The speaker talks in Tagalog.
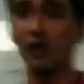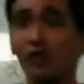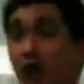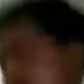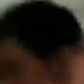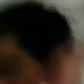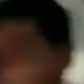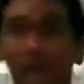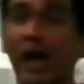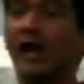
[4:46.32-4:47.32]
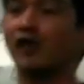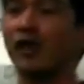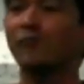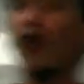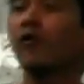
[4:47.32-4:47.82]
tell you,
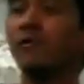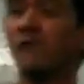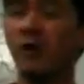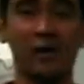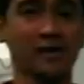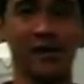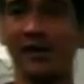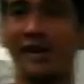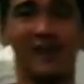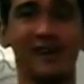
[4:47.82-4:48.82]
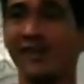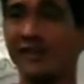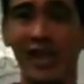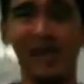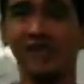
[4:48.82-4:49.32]
empleyado rin po ako before, but
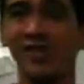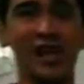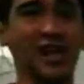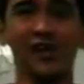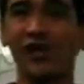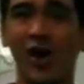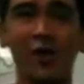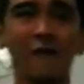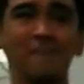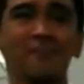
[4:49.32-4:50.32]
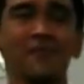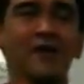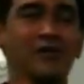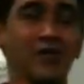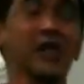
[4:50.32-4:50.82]
this really, you know,
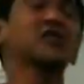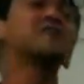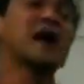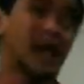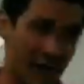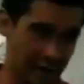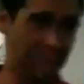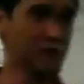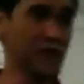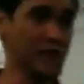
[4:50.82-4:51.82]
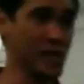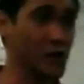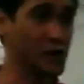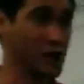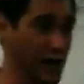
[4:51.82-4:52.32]
changed my life nung
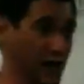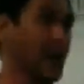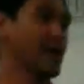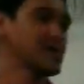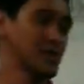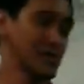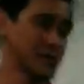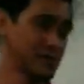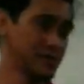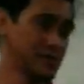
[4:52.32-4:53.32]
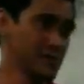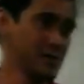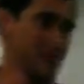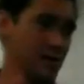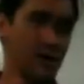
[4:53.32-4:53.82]
narinig ko to, na-realize ko
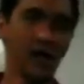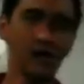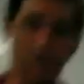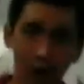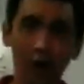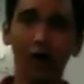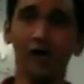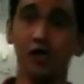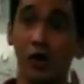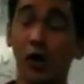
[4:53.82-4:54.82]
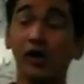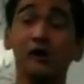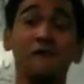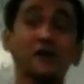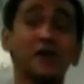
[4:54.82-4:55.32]
as long as you're
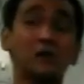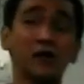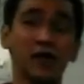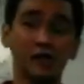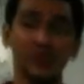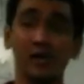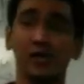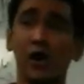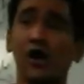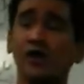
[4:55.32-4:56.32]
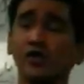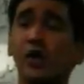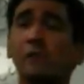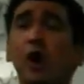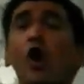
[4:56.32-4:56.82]
working for someone else, as long as
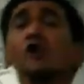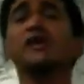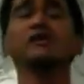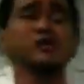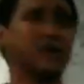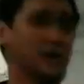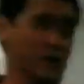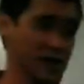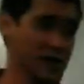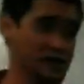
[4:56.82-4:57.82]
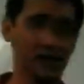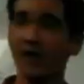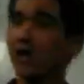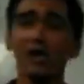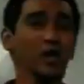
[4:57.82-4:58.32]
you are beholden to someone else,
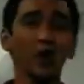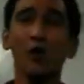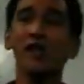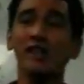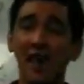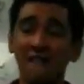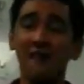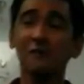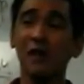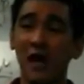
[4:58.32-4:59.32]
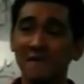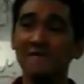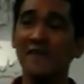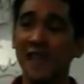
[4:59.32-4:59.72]
you will never become